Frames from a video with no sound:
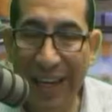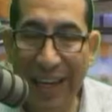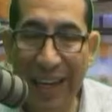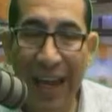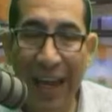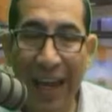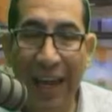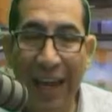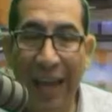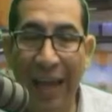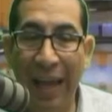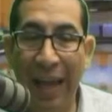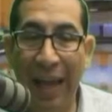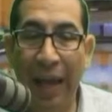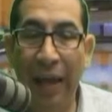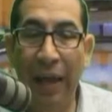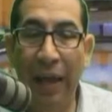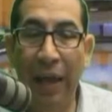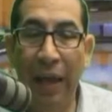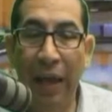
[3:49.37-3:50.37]

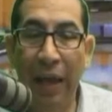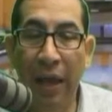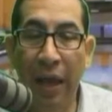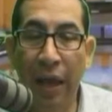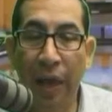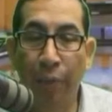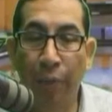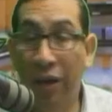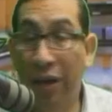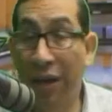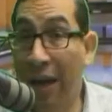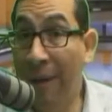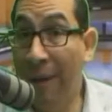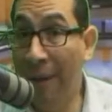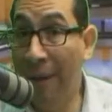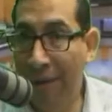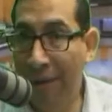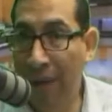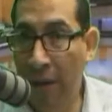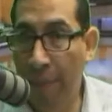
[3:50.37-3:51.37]
sería... Eh,
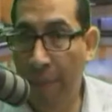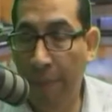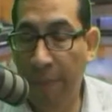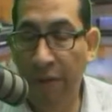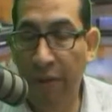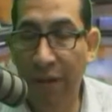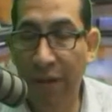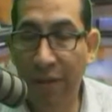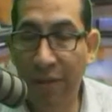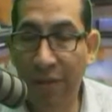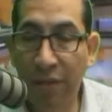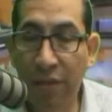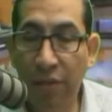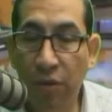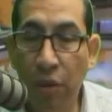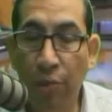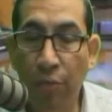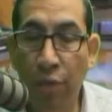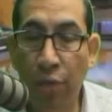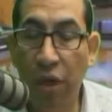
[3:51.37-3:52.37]
¿Por qué hablar del Papa
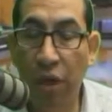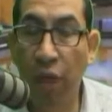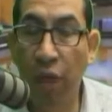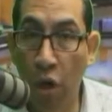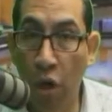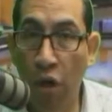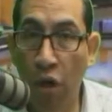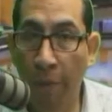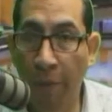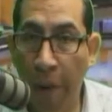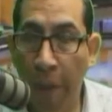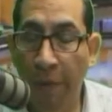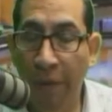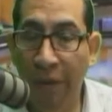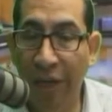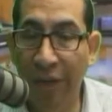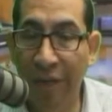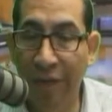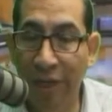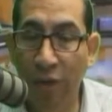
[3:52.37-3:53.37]
Francisco? Porque, bueno,
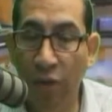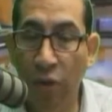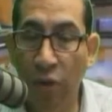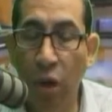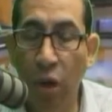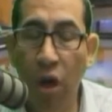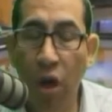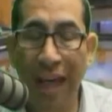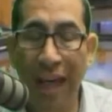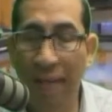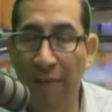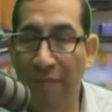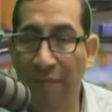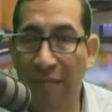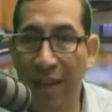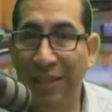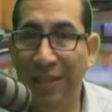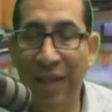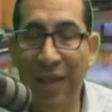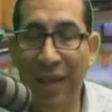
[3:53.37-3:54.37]
el Papa Francisco,
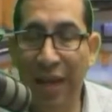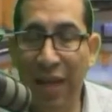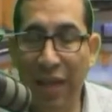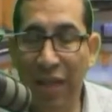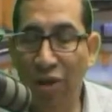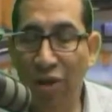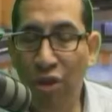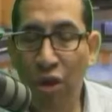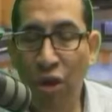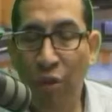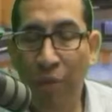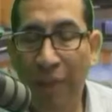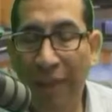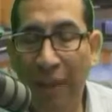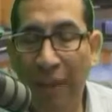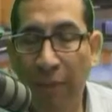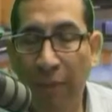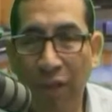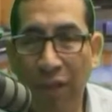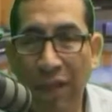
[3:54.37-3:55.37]
además,
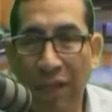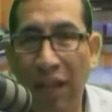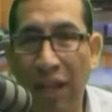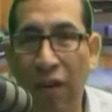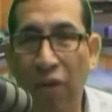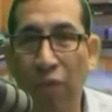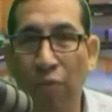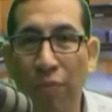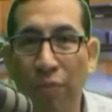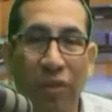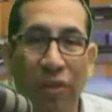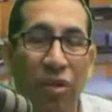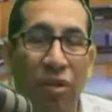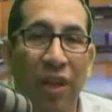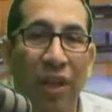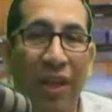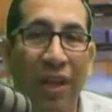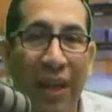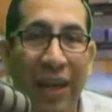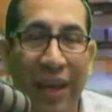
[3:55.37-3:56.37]
no metemos aquí el
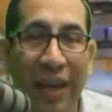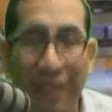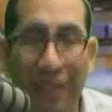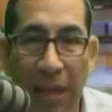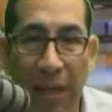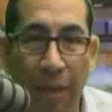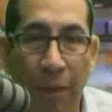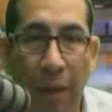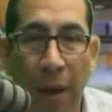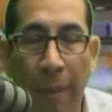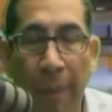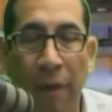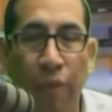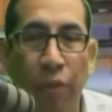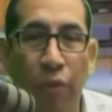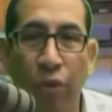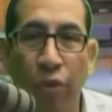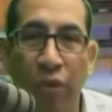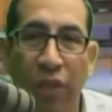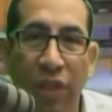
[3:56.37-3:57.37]
argumento de que es el
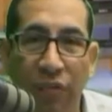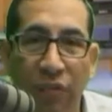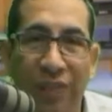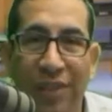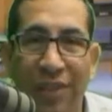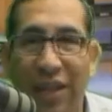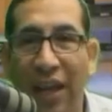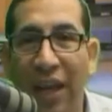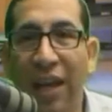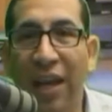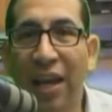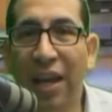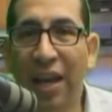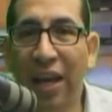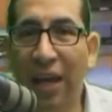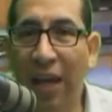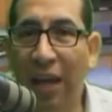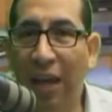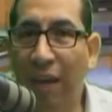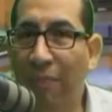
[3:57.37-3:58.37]
Papa, el
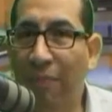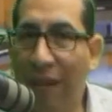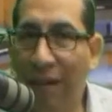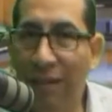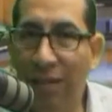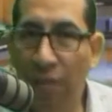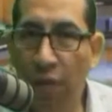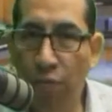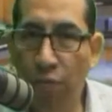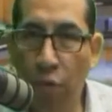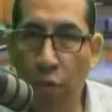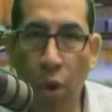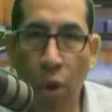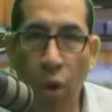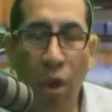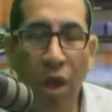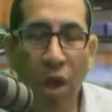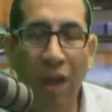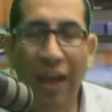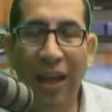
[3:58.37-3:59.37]
pontífice, el
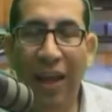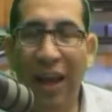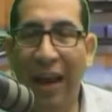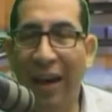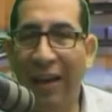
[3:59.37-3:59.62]
máximo